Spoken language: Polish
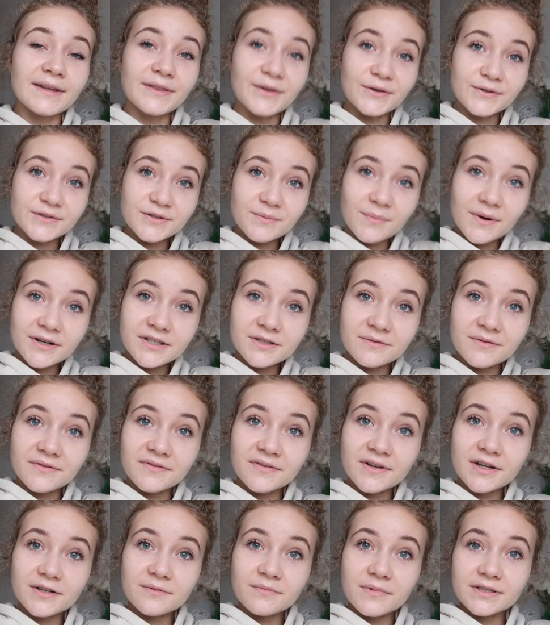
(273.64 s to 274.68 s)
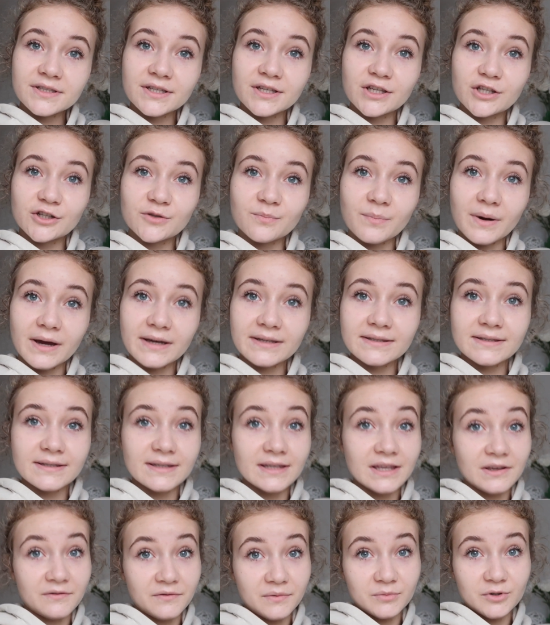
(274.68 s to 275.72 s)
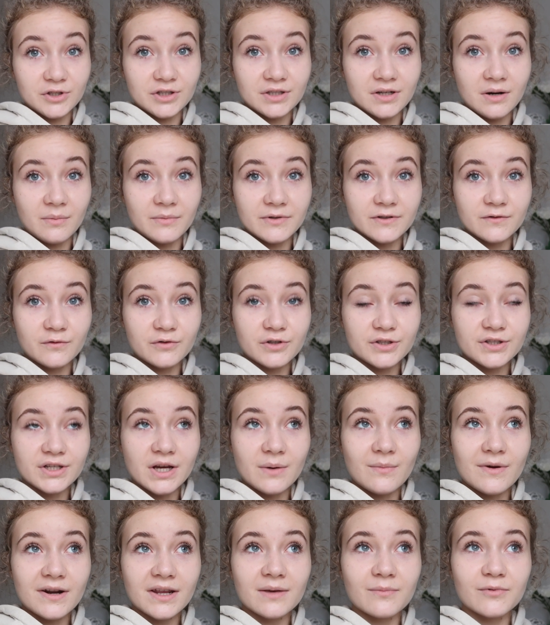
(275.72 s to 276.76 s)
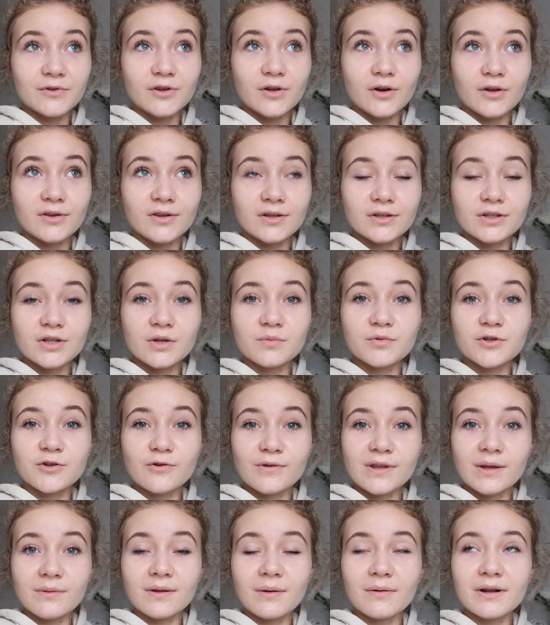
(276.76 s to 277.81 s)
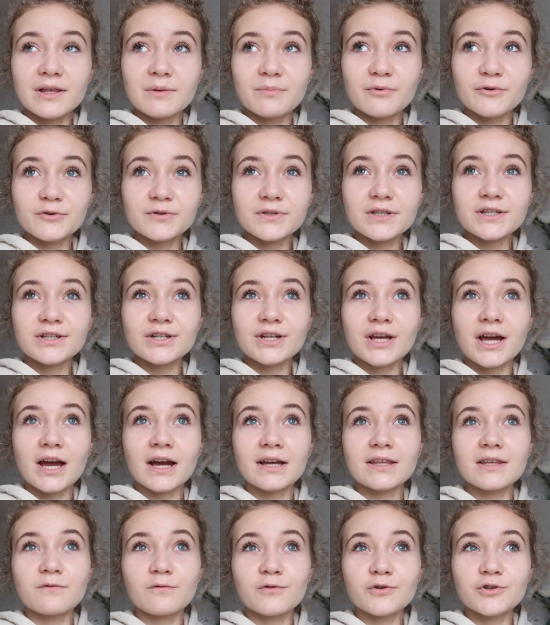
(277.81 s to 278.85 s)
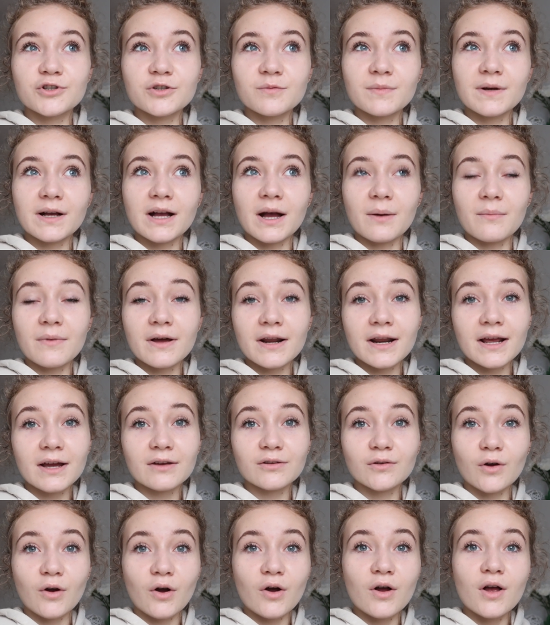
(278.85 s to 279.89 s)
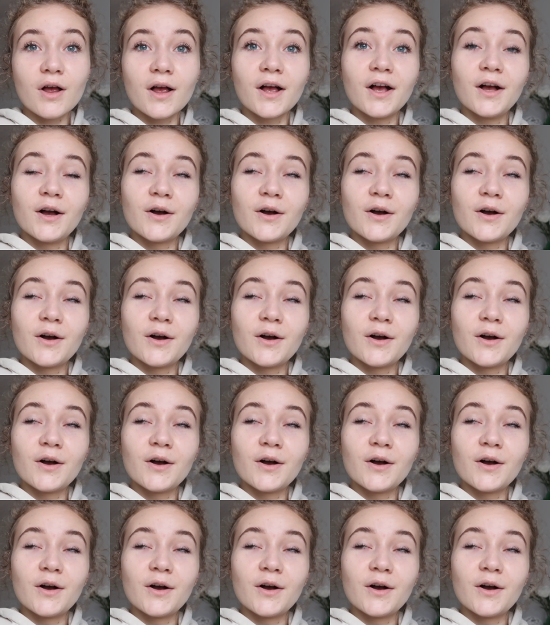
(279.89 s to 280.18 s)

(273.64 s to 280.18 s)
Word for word: No, zobaczymy. W każdym razie hiszpański, nie wiem, czy trzeba będzie może kamerki, bo teoretycznie przyszło nam na Olibrusie, że jak nie włączymy kamerek, to